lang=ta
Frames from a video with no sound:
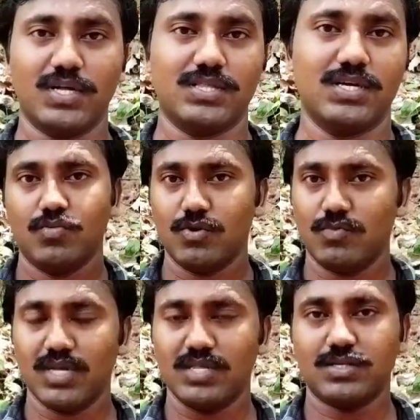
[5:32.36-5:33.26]
பார்த்துருக்கலாம் ஒரு
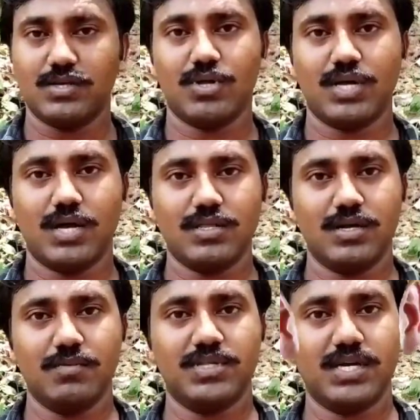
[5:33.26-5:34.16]
மனிதன் தன்னுடைய
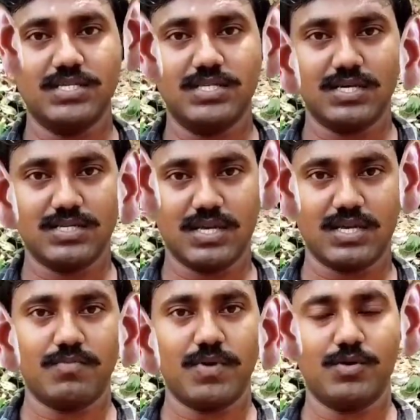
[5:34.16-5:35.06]
காதுகளை இப்படி தன்னிச்சையாக
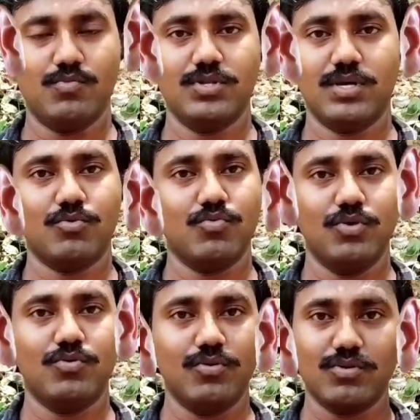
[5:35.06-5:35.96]
அசைக்கிறத பார்க்கும்போது நமக்கு
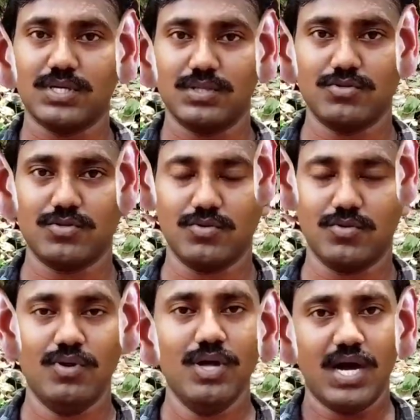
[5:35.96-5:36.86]
உள்ளுக்குள்ளே ஒரு சந்தோஷம்
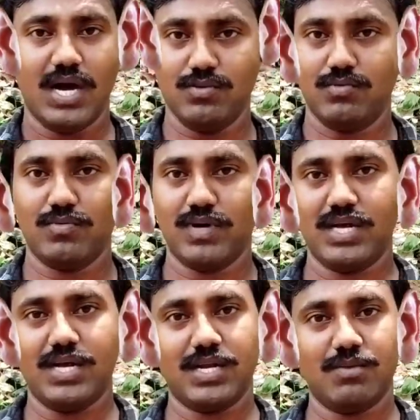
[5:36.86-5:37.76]
இருக்கும் அது ஒரு
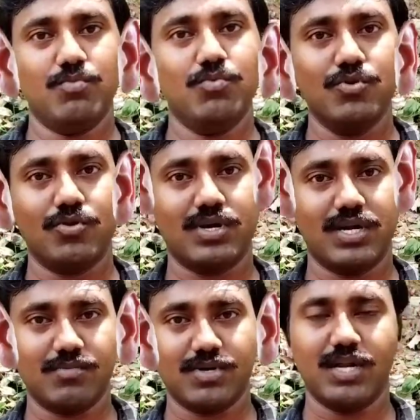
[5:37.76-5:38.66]
வேலை நம்ம
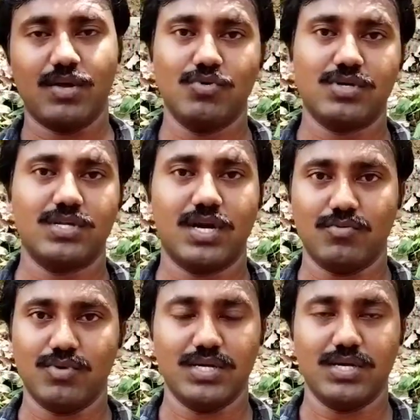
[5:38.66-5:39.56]
முன்னோர்களை நமக்கு நினைவூட்டுறதுனால
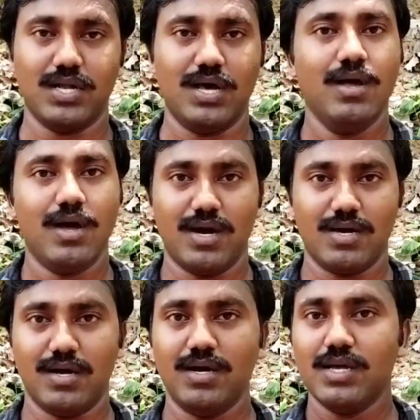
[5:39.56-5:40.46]
கூட இருக்கலாம்
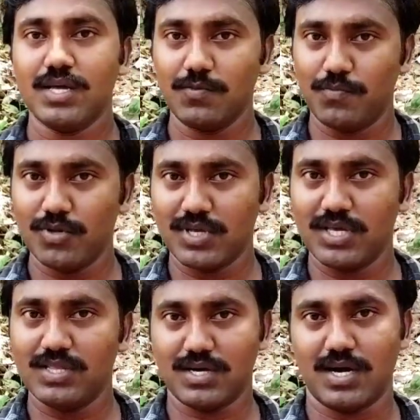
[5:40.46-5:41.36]
ஆனால்
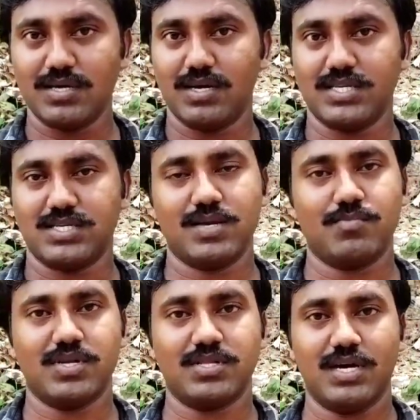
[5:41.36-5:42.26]
இப்போதைக்கு இந்த காதுகள்
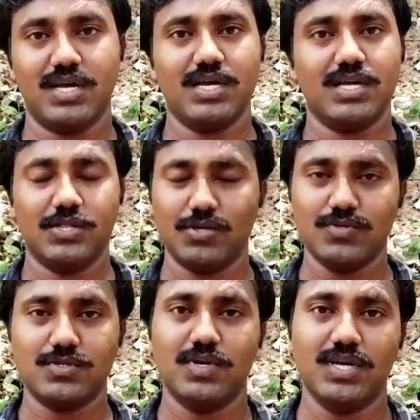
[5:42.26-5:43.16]
அசைக்கப்படுறதுனால எந்த
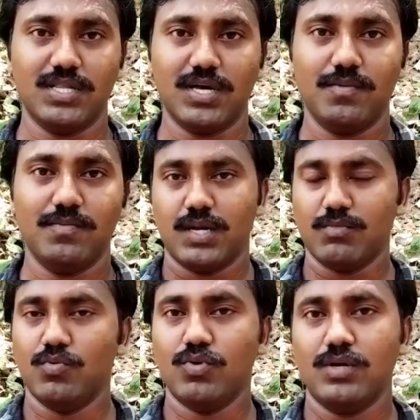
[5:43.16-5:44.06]
யூஸுமே இல்லை தான்
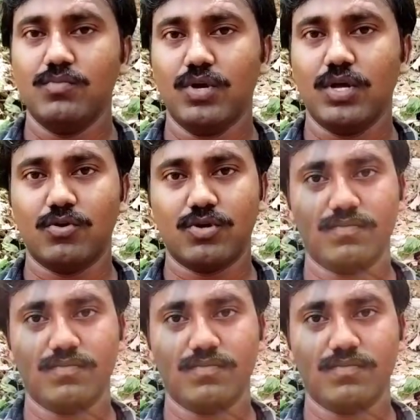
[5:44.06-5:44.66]
நம்ம உடல் முடிகளோட